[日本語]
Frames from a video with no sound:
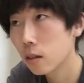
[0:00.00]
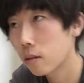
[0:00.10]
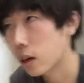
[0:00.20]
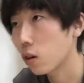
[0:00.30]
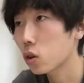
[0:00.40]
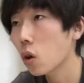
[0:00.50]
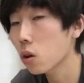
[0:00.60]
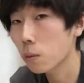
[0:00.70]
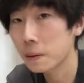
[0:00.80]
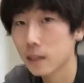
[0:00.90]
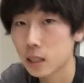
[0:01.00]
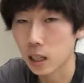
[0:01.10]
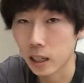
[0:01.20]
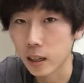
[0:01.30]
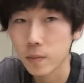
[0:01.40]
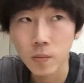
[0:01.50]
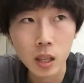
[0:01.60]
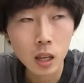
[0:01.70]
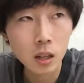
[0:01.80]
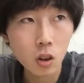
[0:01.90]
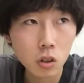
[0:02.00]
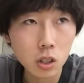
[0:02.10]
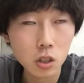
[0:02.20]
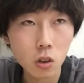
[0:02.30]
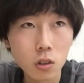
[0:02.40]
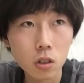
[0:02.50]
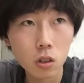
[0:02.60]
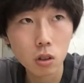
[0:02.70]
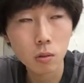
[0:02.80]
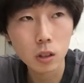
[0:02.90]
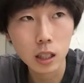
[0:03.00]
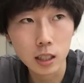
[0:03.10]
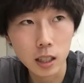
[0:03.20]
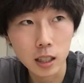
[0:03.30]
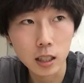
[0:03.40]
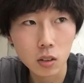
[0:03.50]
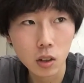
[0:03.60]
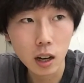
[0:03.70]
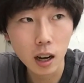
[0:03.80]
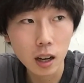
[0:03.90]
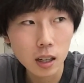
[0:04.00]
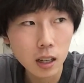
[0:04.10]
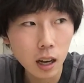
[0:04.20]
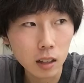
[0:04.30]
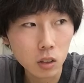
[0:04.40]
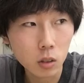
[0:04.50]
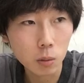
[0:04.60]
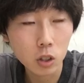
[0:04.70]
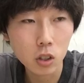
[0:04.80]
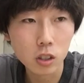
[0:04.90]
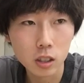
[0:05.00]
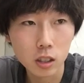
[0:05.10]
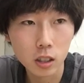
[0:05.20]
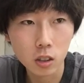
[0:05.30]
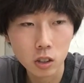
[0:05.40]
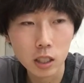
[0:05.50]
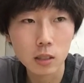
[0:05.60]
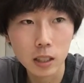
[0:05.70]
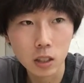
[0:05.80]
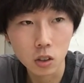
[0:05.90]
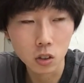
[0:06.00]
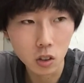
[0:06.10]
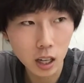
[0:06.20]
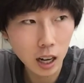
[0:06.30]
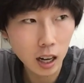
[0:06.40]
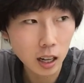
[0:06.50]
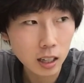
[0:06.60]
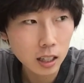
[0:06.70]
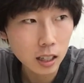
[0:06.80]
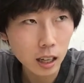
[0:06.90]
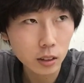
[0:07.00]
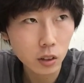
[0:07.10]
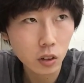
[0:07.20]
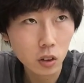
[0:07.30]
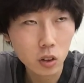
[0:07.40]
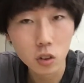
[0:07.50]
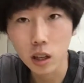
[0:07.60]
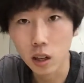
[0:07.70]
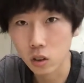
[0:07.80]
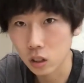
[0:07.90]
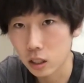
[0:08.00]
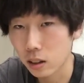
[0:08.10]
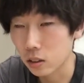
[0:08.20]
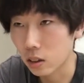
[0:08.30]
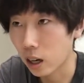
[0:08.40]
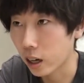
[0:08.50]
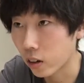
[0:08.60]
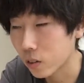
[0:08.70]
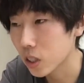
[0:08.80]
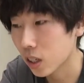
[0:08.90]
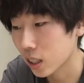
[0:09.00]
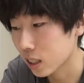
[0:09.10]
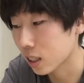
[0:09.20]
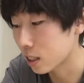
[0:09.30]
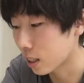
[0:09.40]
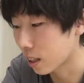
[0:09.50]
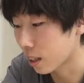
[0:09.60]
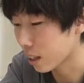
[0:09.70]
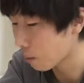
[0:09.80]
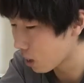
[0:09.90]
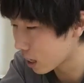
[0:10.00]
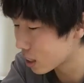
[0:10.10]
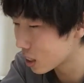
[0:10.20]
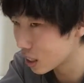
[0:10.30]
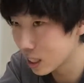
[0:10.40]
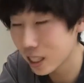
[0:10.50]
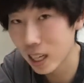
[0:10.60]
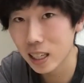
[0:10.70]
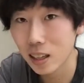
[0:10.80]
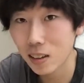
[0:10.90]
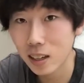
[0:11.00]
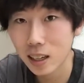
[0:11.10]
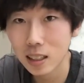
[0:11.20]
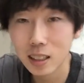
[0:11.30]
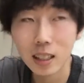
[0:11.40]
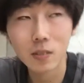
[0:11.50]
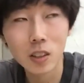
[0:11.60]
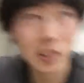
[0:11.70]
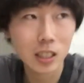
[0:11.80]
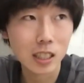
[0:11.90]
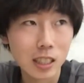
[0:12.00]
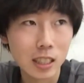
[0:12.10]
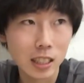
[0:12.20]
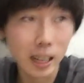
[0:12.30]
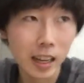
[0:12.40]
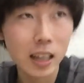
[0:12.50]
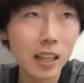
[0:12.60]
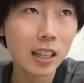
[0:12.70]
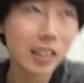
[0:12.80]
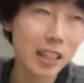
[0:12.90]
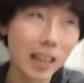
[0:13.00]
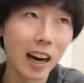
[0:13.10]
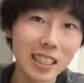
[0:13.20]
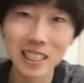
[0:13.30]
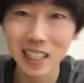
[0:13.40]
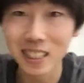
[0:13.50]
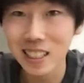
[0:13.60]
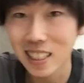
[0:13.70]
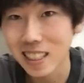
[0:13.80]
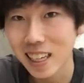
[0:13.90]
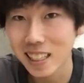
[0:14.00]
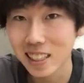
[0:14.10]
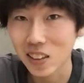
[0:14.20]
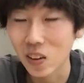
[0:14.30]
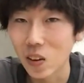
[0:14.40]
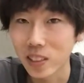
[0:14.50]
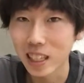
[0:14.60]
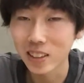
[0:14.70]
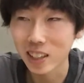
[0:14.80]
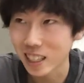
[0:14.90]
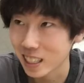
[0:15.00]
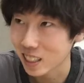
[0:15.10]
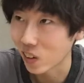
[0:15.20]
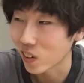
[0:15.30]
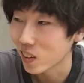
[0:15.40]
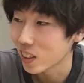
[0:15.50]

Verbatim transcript: まあ、ほとんど見ましたね。星を追う子供たちだっけとか、あと秒速ごセンチメートルとか、あと琴の葉の庭とか面白かったですね。やっぱああいう人生系の映画って僕好きですね。で、明日ついに天気の子を見れるわけですよ。